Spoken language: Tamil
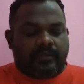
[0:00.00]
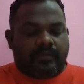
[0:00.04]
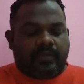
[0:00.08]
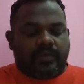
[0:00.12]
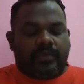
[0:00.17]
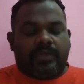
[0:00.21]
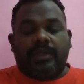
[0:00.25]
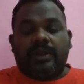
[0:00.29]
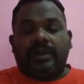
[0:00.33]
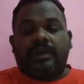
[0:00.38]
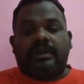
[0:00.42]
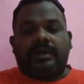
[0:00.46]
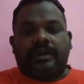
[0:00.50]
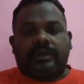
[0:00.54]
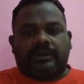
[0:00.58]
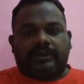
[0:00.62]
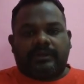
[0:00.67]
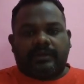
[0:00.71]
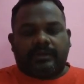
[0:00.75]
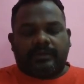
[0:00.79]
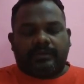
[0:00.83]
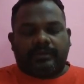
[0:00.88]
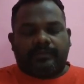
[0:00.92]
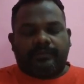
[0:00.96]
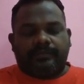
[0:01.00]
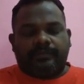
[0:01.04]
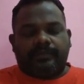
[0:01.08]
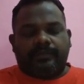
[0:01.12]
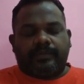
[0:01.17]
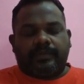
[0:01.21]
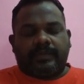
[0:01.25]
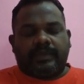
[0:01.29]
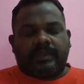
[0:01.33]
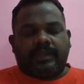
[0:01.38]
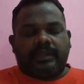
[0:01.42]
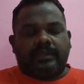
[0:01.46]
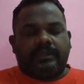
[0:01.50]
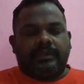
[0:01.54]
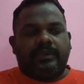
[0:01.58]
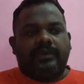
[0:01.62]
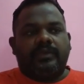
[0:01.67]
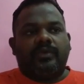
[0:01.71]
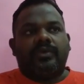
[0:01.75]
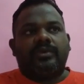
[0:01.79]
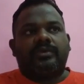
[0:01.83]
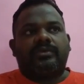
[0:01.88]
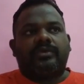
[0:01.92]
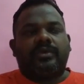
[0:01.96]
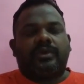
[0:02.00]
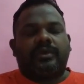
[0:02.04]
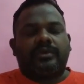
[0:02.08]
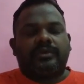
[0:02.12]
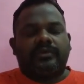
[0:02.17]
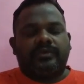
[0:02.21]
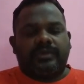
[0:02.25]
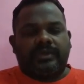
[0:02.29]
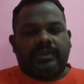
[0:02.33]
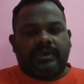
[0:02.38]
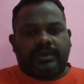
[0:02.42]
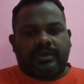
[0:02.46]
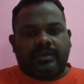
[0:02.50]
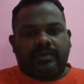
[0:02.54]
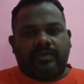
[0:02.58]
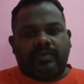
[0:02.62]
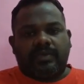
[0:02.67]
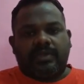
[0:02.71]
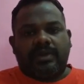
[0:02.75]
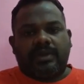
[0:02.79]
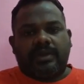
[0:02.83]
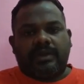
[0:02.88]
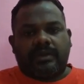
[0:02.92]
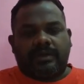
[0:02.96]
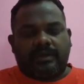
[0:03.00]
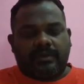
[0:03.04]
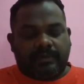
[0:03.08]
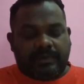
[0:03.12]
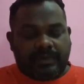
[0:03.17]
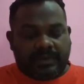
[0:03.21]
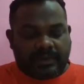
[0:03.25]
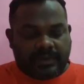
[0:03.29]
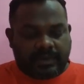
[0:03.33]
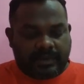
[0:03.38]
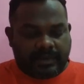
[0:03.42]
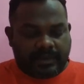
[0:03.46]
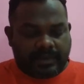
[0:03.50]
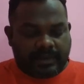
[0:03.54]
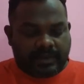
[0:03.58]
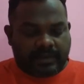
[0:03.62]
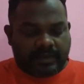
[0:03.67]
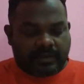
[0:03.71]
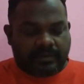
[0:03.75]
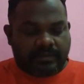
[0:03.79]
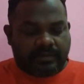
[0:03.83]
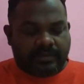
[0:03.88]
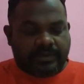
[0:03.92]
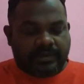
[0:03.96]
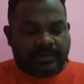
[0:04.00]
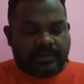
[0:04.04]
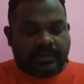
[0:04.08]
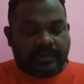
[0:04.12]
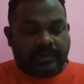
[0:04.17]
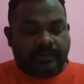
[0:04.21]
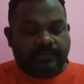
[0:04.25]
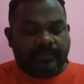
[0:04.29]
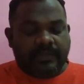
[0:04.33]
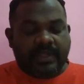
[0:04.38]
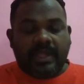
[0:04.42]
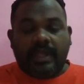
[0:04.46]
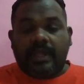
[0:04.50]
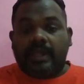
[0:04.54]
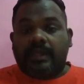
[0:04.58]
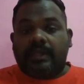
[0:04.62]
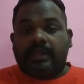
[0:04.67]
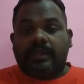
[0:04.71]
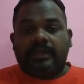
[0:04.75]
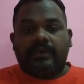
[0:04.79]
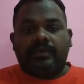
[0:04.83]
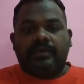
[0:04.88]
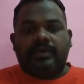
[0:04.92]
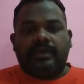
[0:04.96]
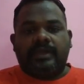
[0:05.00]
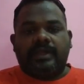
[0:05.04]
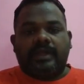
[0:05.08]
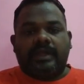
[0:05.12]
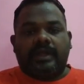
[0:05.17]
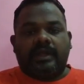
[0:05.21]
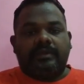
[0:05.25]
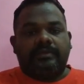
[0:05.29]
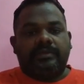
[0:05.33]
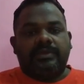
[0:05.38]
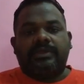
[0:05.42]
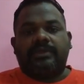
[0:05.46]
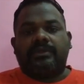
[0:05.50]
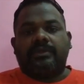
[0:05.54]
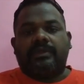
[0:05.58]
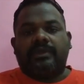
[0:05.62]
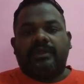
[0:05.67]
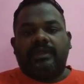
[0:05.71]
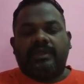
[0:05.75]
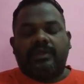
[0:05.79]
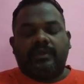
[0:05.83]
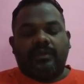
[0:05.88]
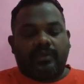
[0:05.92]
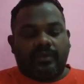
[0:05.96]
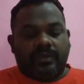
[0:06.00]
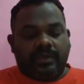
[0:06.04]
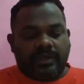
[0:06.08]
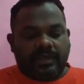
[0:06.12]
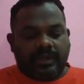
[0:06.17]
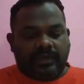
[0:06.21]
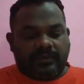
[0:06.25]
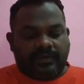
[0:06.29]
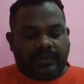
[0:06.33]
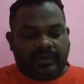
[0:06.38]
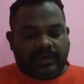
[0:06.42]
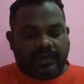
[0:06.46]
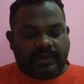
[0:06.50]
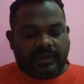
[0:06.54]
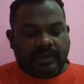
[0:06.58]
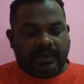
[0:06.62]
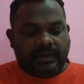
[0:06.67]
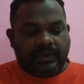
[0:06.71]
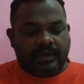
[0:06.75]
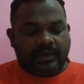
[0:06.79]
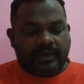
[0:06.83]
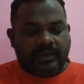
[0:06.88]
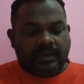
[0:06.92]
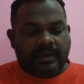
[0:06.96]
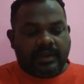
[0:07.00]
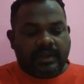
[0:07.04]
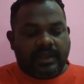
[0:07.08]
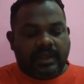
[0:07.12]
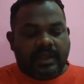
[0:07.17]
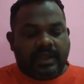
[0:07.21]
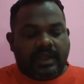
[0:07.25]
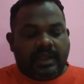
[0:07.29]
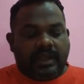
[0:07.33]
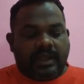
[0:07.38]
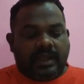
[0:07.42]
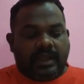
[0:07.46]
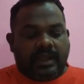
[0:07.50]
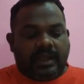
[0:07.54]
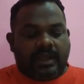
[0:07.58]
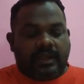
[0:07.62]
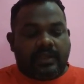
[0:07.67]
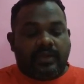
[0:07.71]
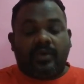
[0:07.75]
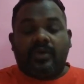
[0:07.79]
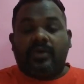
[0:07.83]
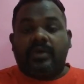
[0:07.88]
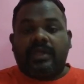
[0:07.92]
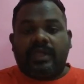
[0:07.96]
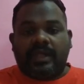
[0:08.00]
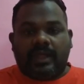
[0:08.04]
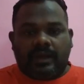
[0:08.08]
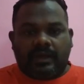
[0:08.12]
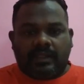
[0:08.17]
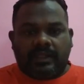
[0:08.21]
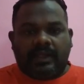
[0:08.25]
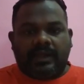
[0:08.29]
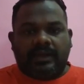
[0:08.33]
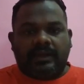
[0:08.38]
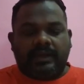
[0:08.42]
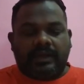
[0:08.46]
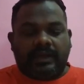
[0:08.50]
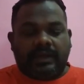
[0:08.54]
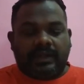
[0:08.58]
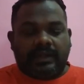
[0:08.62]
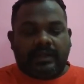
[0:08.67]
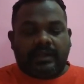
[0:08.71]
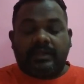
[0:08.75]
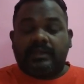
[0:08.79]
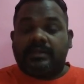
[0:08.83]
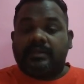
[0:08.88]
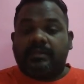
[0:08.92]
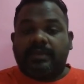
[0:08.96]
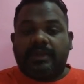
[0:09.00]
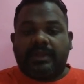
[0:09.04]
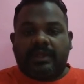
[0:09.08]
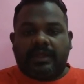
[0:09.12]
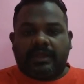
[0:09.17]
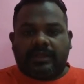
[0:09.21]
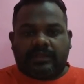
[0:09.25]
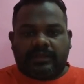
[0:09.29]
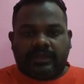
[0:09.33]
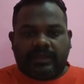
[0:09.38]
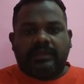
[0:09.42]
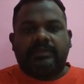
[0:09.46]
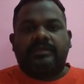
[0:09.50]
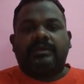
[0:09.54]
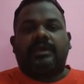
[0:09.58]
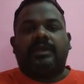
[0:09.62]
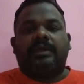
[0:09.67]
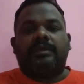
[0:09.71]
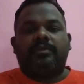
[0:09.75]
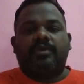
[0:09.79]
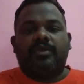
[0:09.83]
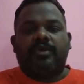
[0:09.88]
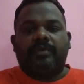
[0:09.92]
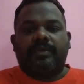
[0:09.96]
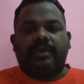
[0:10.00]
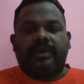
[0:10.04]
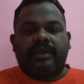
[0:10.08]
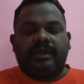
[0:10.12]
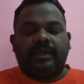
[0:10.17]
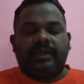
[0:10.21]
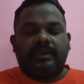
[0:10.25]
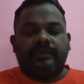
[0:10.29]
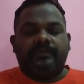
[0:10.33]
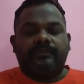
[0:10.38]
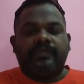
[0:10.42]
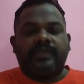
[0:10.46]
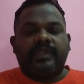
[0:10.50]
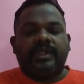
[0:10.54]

முதல் கட்டம் இந்த நூல் தொடங்குவதற்கு முதல் கட்டமாக நாங்கள் வந்துட்டு என்னுடைய அன்பு தொழில் யோகி அவர்களின் யோகியால் தான் எனக்கு சிவில் கார்த்திகேசு அறிமுகமானார்